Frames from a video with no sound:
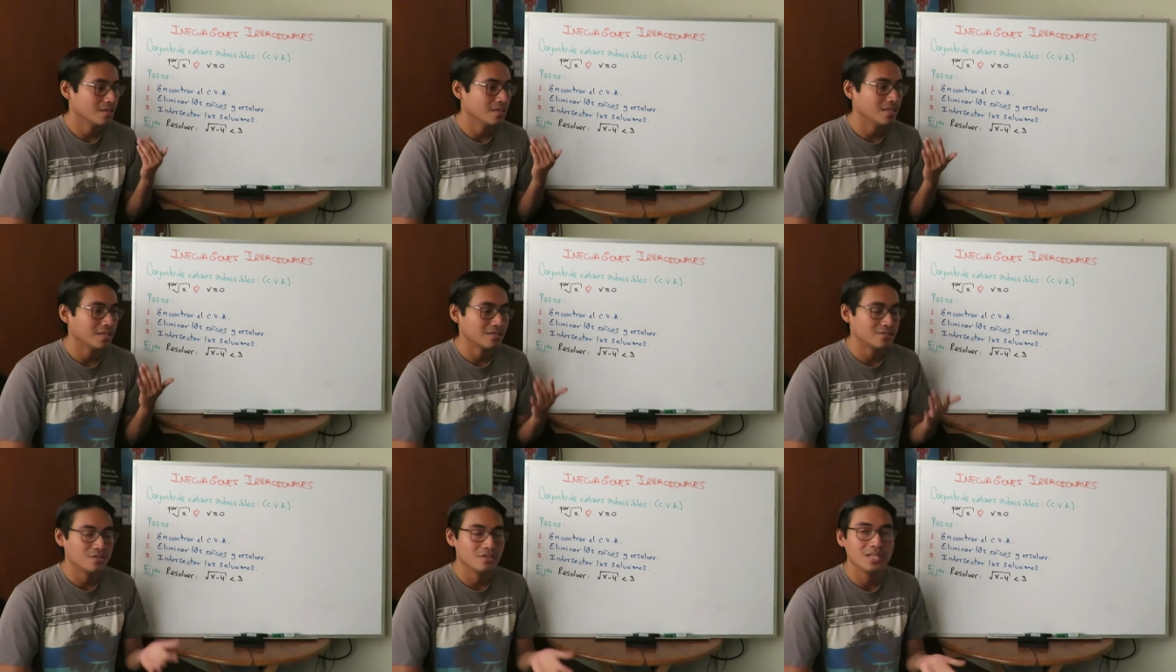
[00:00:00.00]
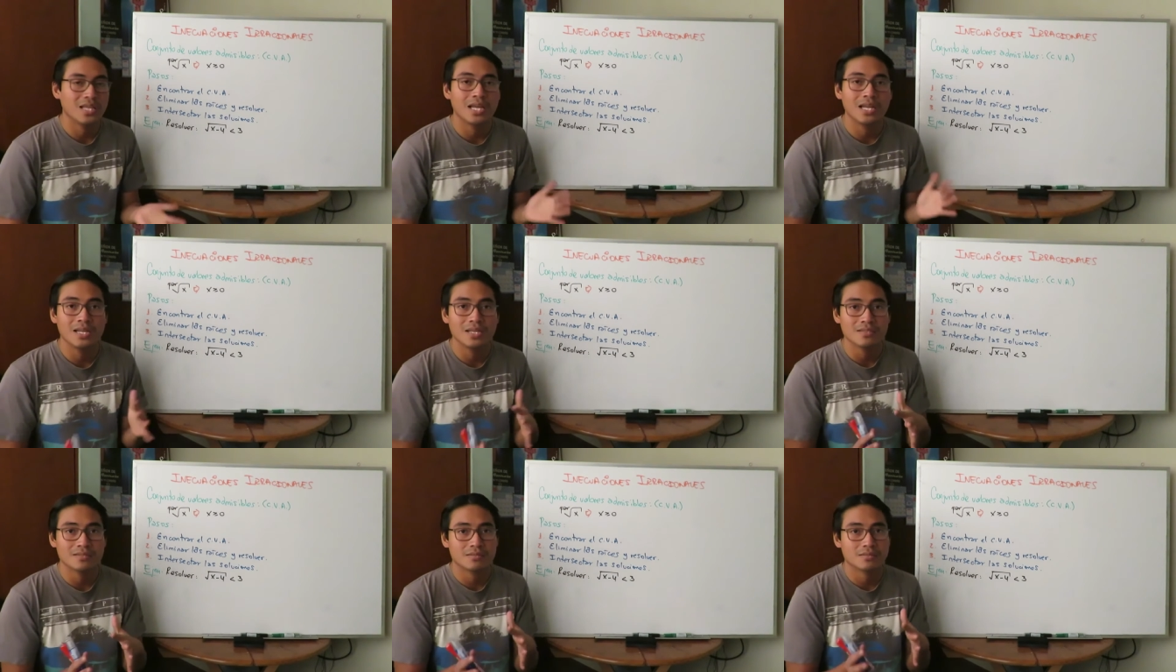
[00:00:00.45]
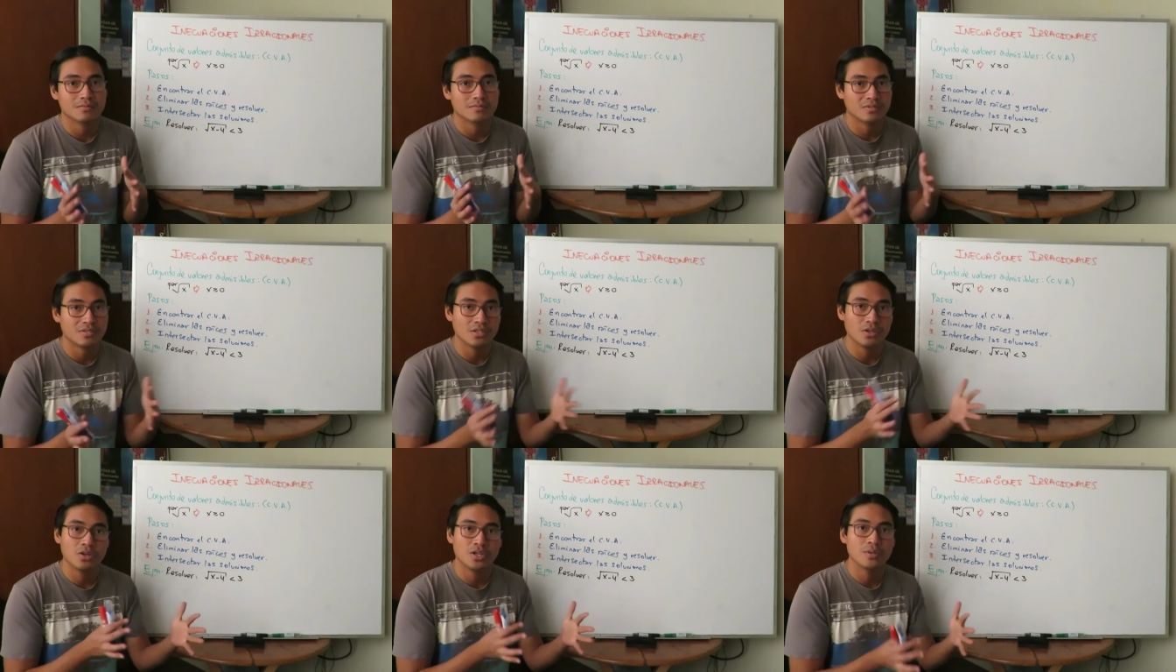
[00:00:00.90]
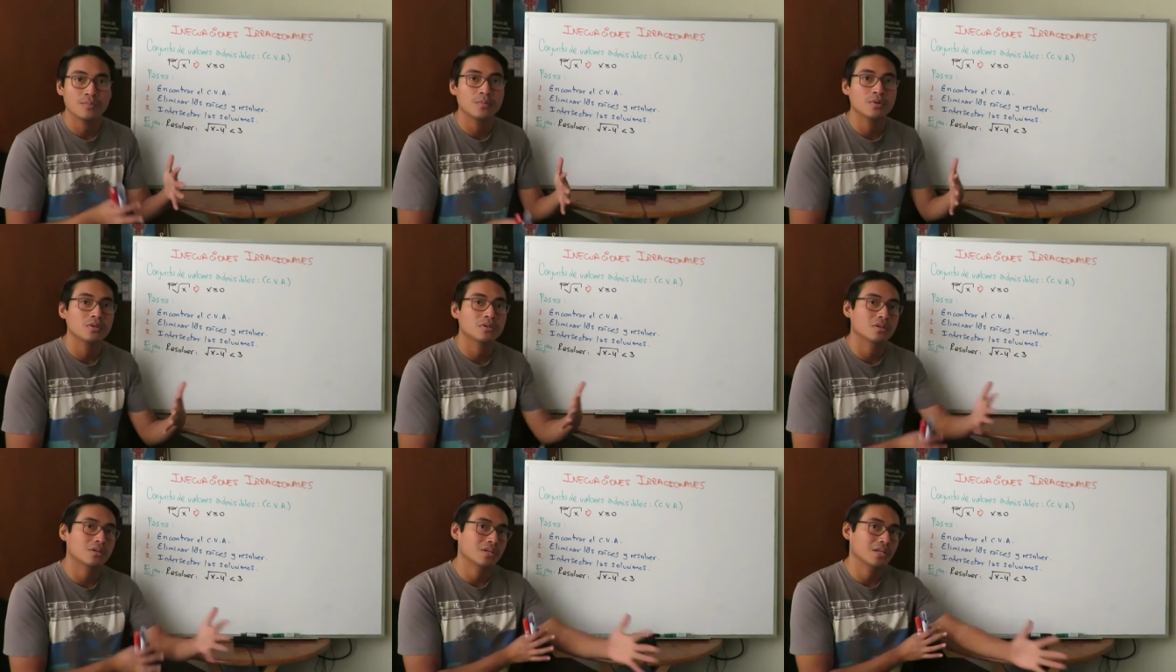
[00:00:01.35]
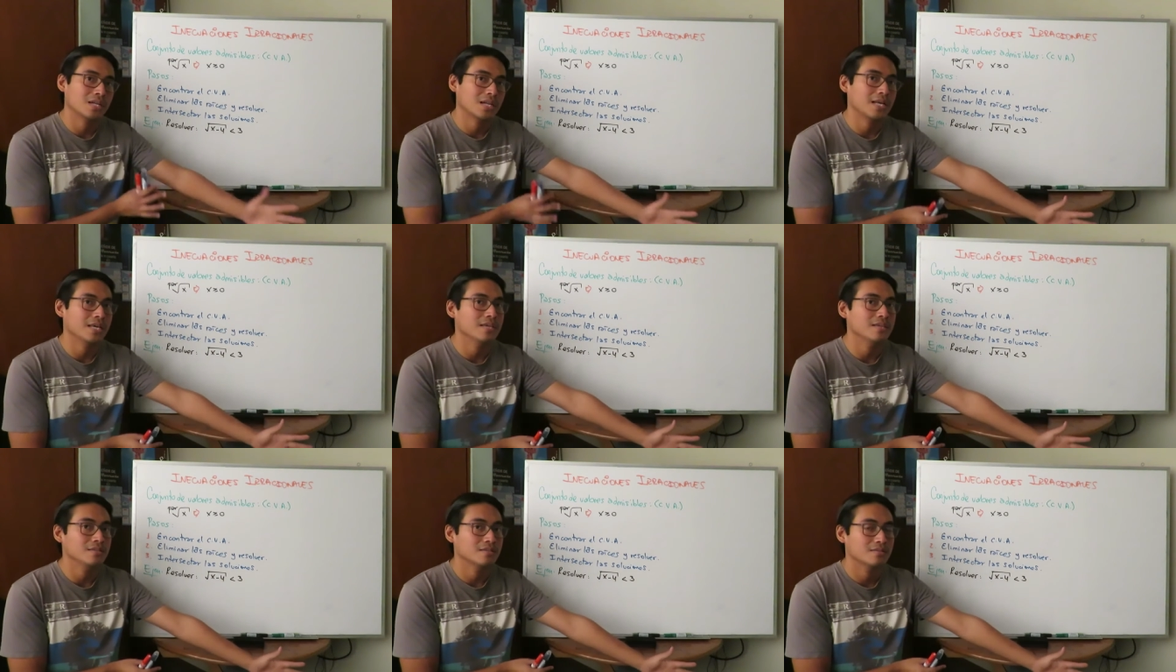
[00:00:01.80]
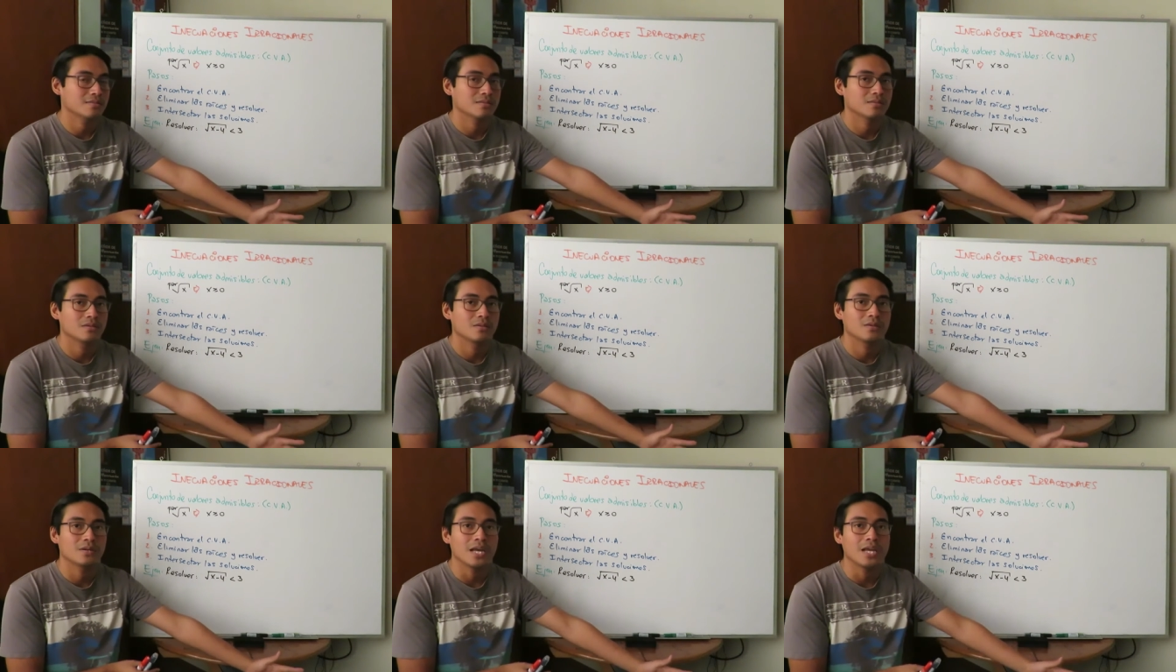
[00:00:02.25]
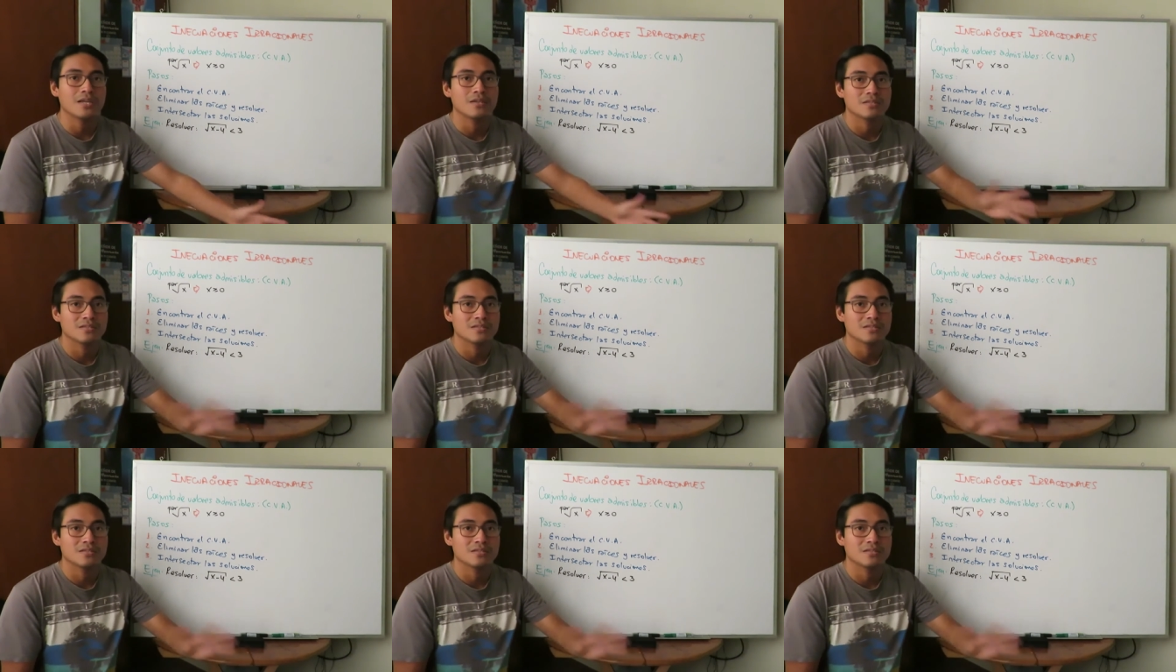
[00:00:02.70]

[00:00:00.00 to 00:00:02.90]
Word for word: Irracionales, sinónimo raíz, ¿ok?